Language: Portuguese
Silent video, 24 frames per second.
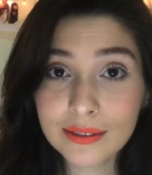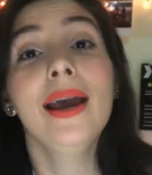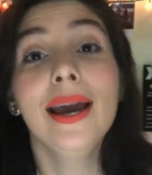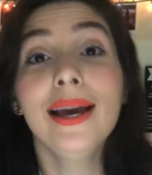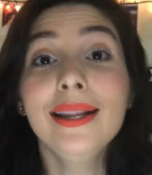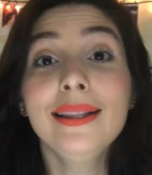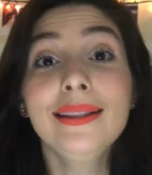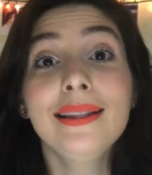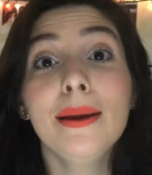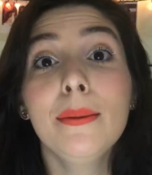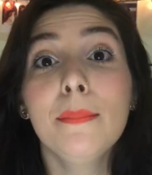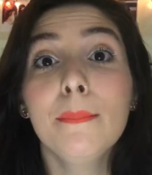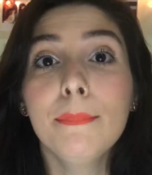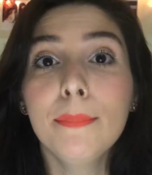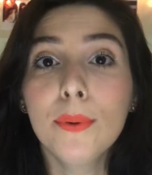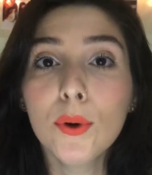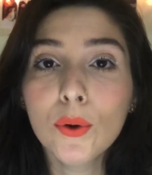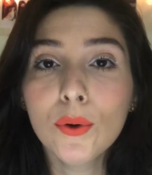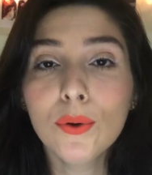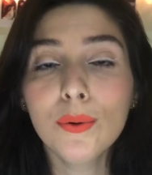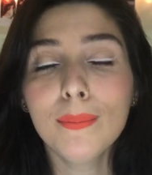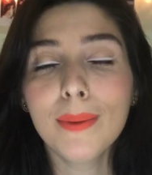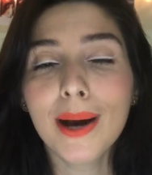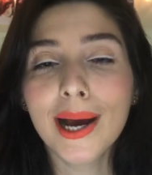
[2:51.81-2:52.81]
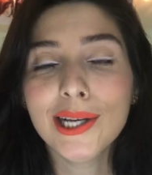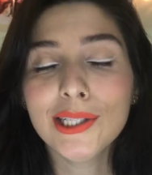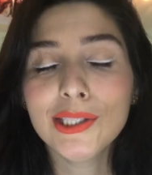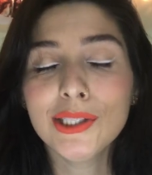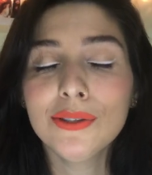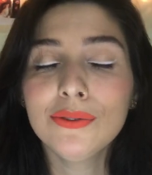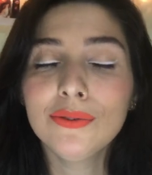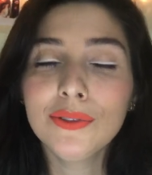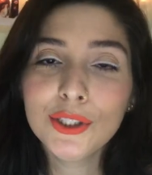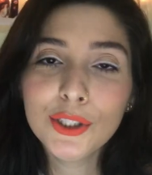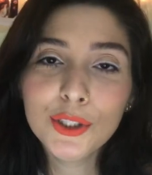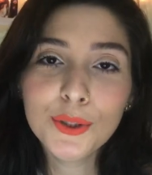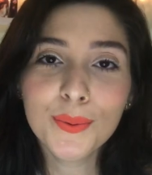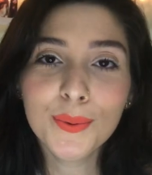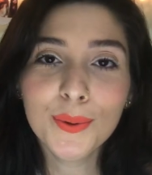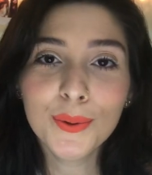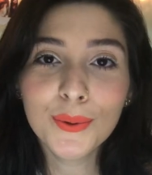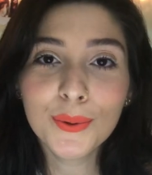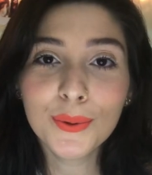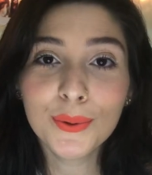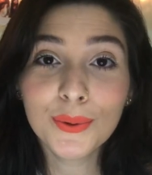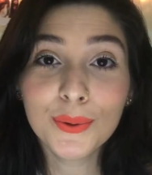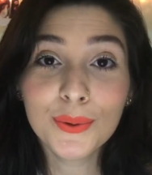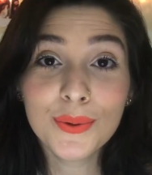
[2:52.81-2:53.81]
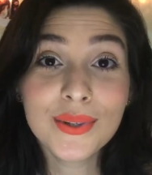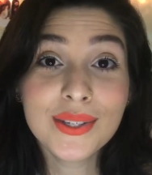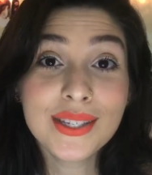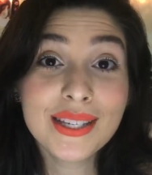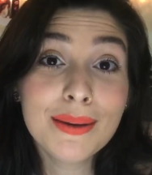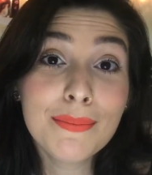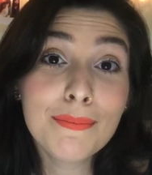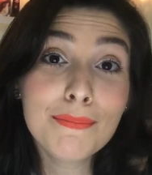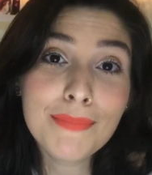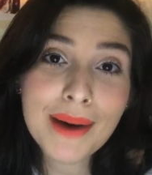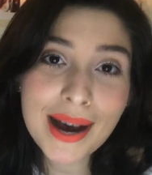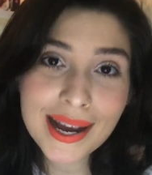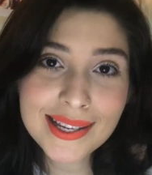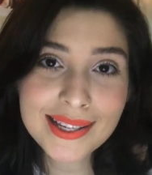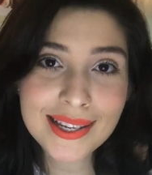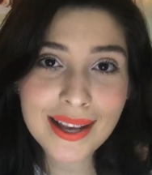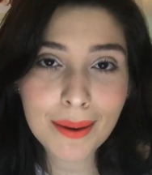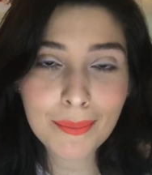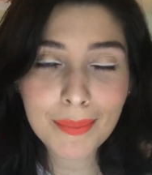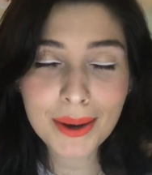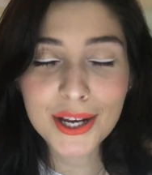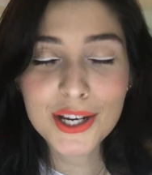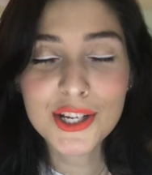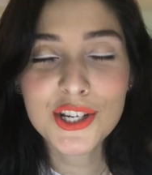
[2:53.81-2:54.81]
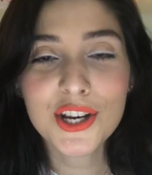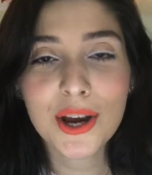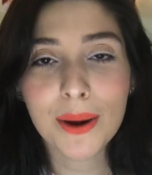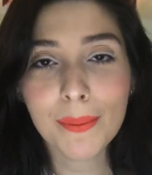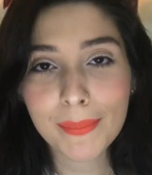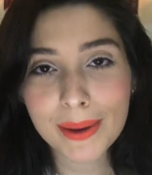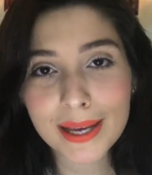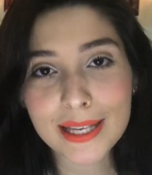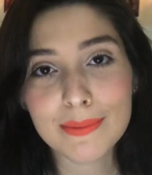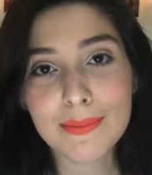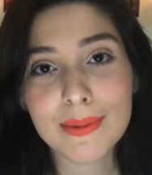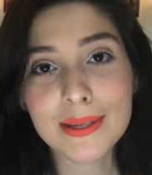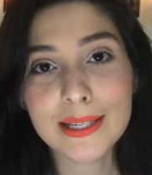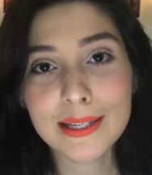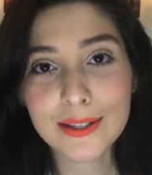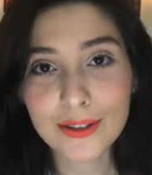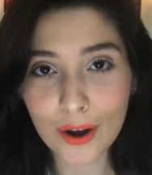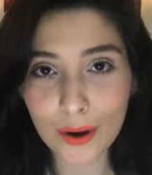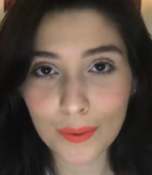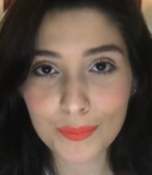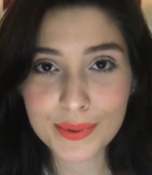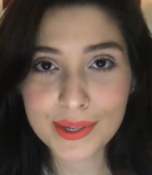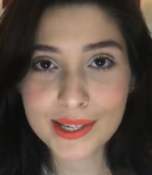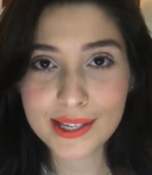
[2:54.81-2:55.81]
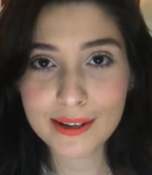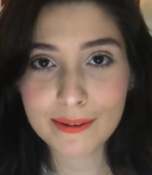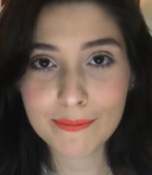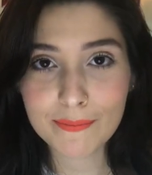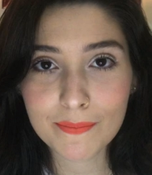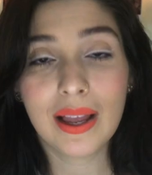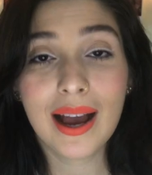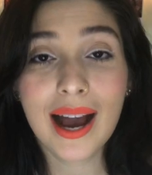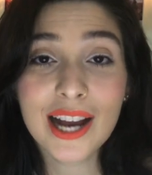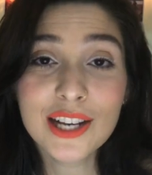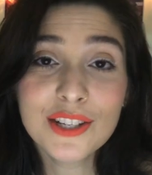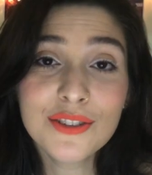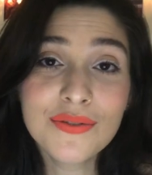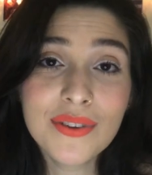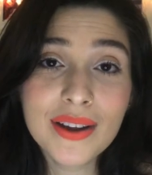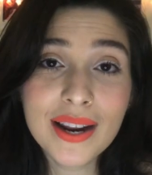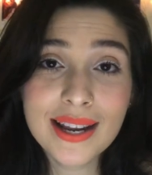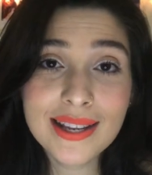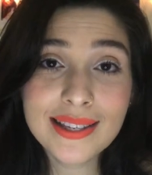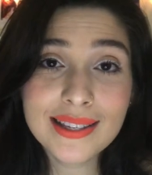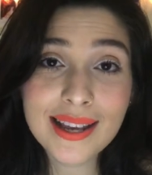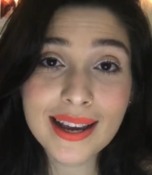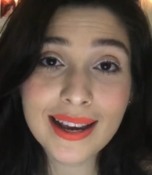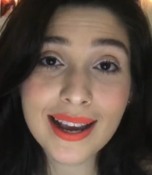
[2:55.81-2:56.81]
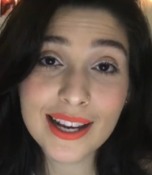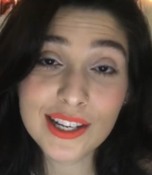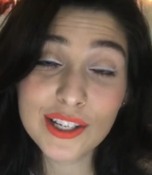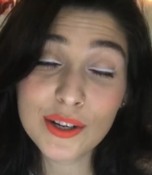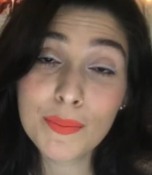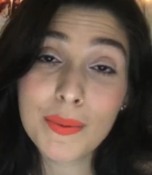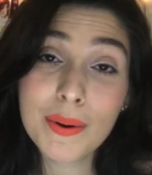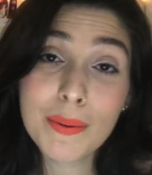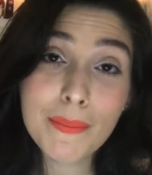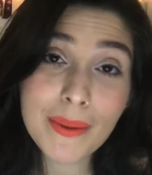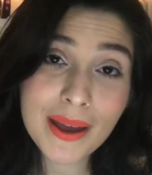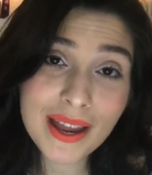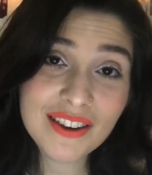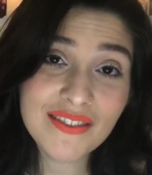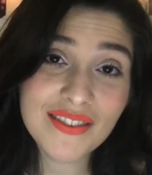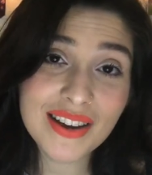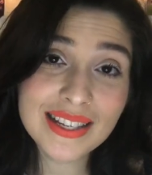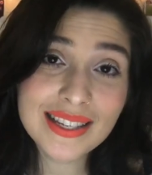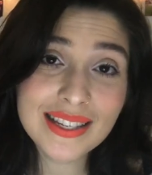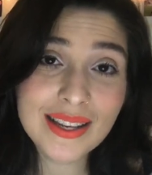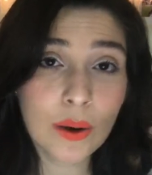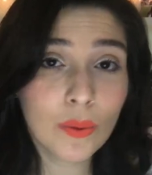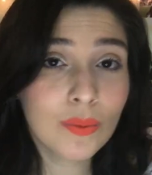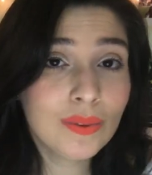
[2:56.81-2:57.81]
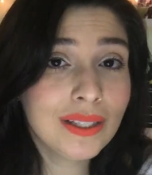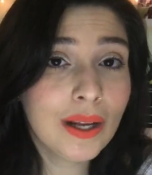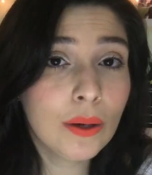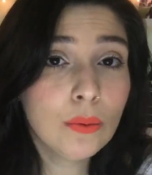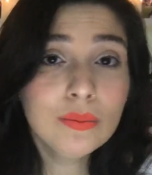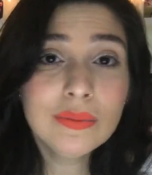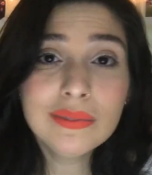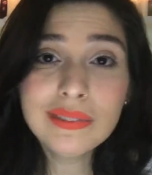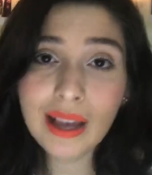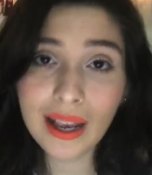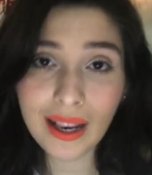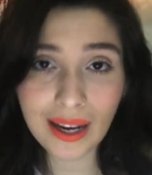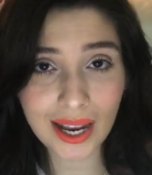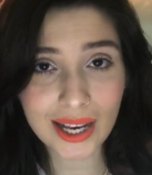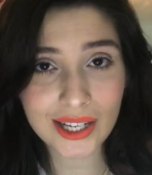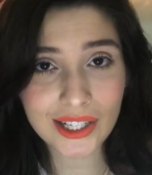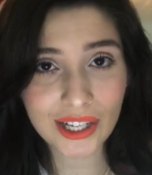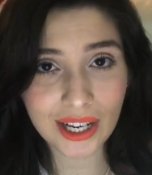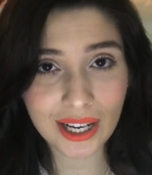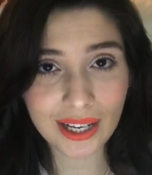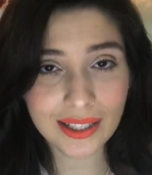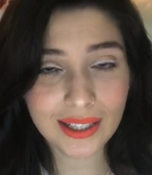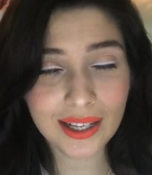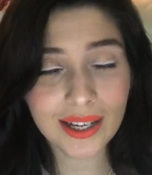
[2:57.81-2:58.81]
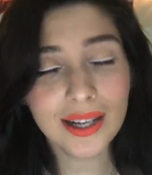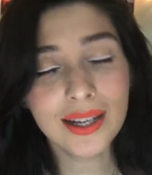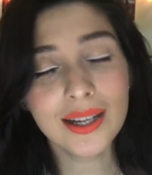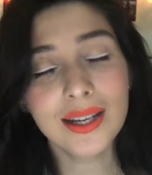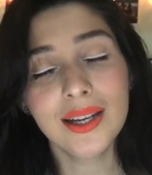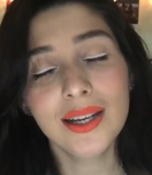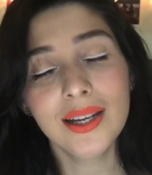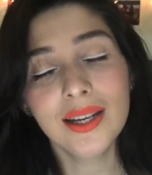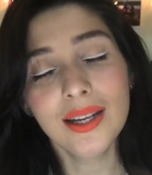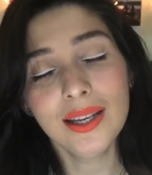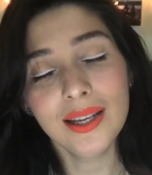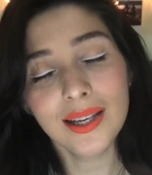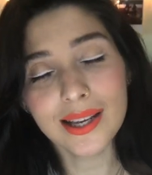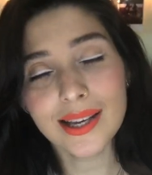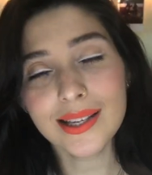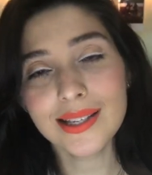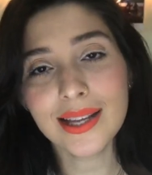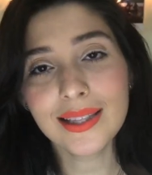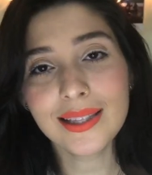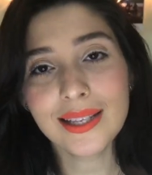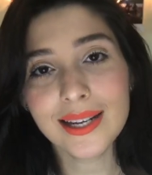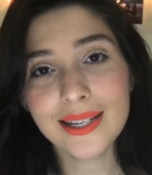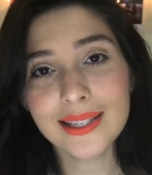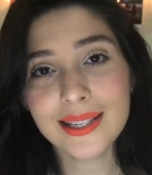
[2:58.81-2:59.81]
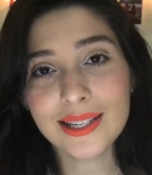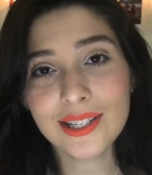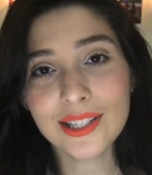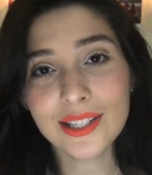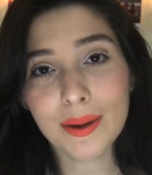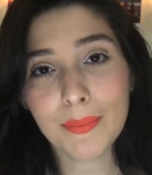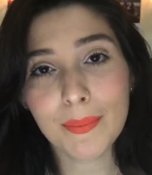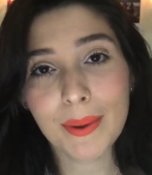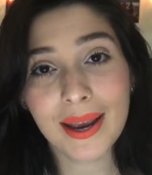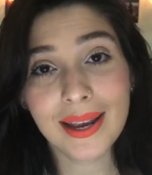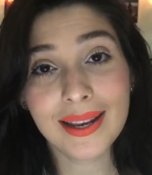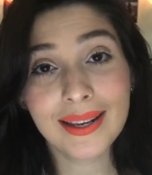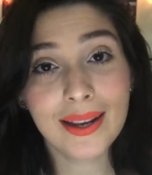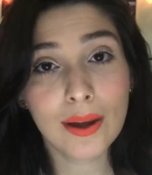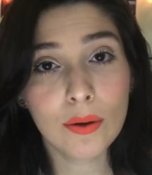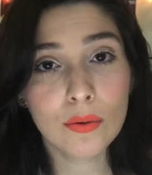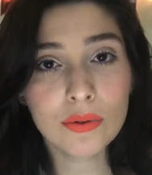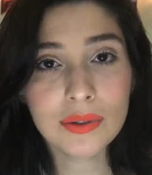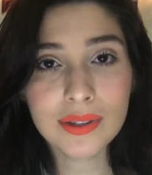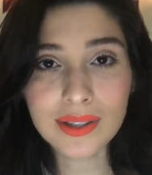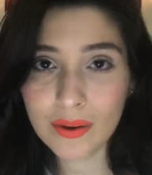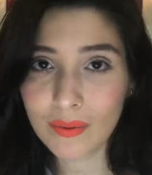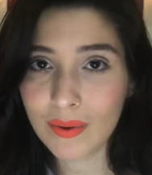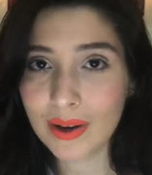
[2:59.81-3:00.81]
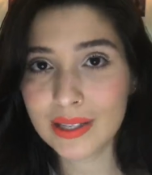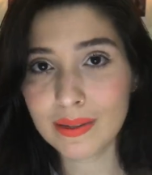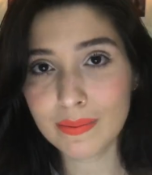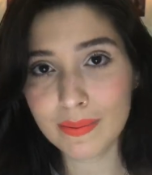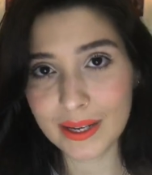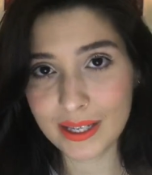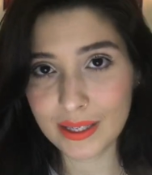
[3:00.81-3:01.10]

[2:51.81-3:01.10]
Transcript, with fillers: Ele tem pouco mais de 20 minutos e basicamente a mesma sinopse. A diferença é que esta primeira versão não tem legenda e as atrizes também não são as